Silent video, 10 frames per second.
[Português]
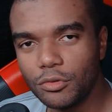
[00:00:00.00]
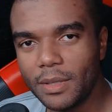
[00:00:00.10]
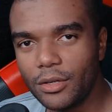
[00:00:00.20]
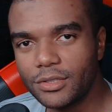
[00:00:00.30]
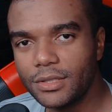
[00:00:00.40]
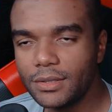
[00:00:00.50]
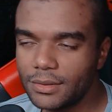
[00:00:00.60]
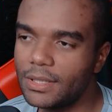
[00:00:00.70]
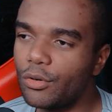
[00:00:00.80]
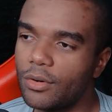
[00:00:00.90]
melhorzinho,
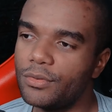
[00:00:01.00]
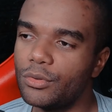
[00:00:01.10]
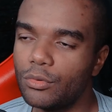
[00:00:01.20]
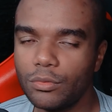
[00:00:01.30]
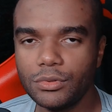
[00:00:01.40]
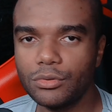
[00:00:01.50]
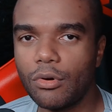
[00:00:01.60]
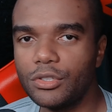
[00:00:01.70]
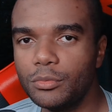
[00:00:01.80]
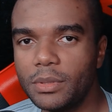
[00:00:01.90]
e agora virou o
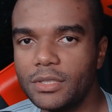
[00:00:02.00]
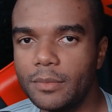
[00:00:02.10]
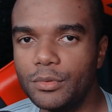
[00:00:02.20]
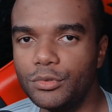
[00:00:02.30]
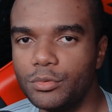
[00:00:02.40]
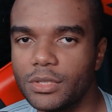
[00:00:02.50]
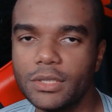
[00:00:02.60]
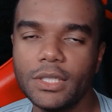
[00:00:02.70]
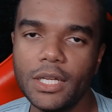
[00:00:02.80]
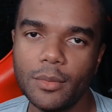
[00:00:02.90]
Discord do PC
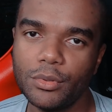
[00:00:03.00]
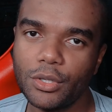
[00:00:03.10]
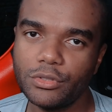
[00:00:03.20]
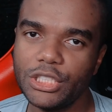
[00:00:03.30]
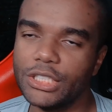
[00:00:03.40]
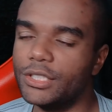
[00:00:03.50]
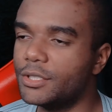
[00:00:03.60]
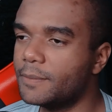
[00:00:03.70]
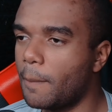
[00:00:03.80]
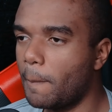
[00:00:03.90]
Buildwiz. Porque é o seguinte:
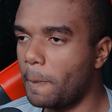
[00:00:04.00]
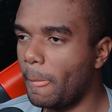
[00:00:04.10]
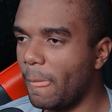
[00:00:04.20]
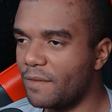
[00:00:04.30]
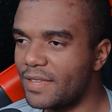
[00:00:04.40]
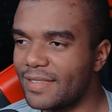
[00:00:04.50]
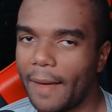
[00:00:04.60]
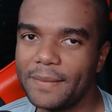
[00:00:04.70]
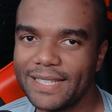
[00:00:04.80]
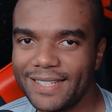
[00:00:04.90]
vocês
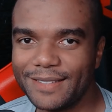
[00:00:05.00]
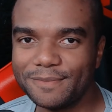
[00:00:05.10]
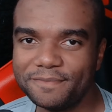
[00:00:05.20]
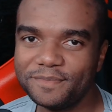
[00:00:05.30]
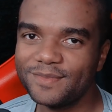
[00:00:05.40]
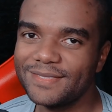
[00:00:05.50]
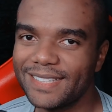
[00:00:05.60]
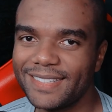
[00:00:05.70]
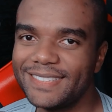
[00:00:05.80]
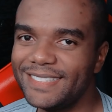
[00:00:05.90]
sabem que
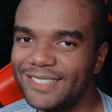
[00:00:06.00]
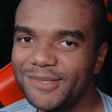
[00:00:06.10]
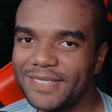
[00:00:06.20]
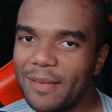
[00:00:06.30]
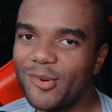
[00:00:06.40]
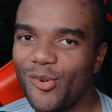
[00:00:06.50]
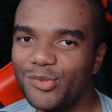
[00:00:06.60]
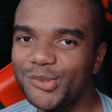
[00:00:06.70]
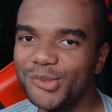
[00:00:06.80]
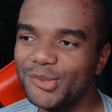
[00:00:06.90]
a gente não sabe qual é o
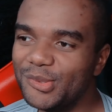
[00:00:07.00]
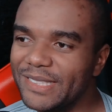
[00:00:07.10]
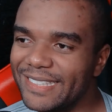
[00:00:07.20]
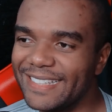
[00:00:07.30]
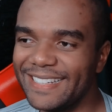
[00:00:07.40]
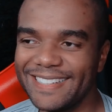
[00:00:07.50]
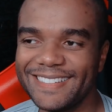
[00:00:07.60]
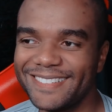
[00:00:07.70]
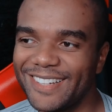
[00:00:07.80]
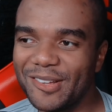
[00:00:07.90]
futuro do Twitter, né?
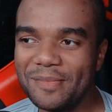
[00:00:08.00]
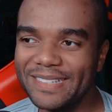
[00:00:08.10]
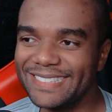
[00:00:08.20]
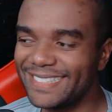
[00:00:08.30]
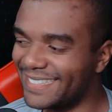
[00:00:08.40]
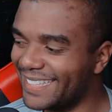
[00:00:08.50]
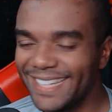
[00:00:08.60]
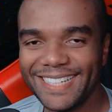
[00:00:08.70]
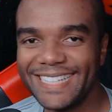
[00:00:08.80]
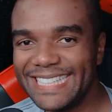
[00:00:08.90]
O Elon Musk,
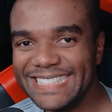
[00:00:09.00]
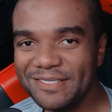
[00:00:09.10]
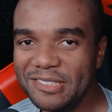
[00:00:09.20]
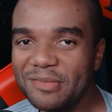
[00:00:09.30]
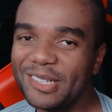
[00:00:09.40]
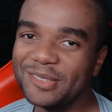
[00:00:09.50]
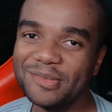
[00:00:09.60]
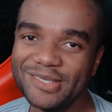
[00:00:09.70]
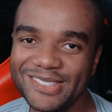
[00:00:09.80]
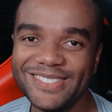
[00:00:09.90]
ele simplesmente pode
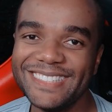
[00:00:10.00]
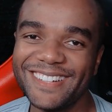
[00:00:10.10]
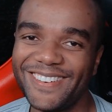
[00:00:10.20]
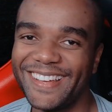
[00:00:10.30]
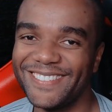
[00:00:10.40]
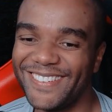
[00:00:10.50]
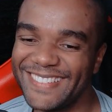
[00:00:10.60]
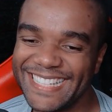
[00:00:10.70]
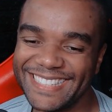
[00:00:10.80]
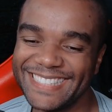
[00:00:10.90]
explodir o Twitter a qualquer
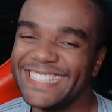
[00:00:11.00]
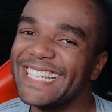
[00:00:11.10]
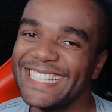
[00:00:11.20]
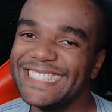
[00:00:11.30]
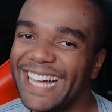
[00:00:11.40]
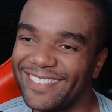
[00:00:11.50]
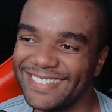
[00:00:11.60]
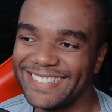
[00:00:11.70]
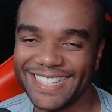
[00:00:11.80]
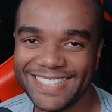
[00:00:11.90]
momento, ninguém sabe,
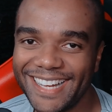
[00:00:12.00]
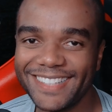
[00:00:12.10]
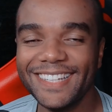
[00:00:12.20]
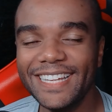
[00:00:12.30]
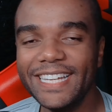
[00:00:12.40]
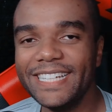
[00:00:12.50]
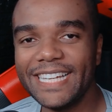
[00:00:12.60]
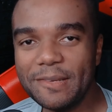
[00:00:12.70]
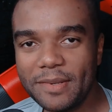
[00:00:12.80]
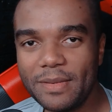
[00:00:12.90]
tá ligado? E
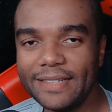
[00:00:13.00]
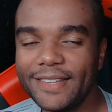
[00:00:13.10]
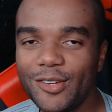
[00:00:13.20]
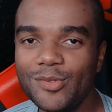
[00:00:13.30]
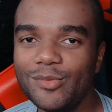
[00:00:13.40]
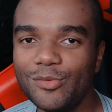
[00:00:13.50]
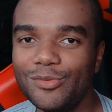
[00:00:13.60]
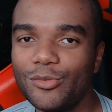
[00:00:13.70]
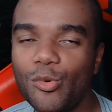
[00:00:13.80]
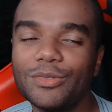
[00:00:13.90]
aí, para manter um, um
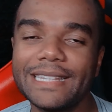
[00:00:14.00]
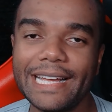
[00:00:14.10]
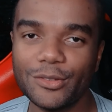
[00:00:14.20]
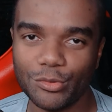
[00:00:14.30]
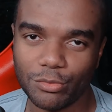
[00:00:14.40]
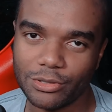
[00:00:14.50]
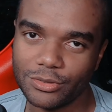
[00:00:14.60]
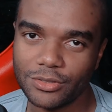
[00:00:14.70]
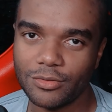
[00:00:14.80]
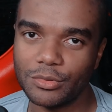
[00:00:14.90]
contato com a
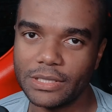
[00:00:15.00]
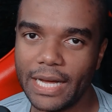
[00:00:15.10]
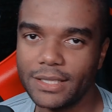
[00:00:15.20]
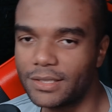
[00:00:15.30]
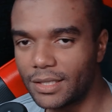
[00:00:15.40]
nossa comunidade,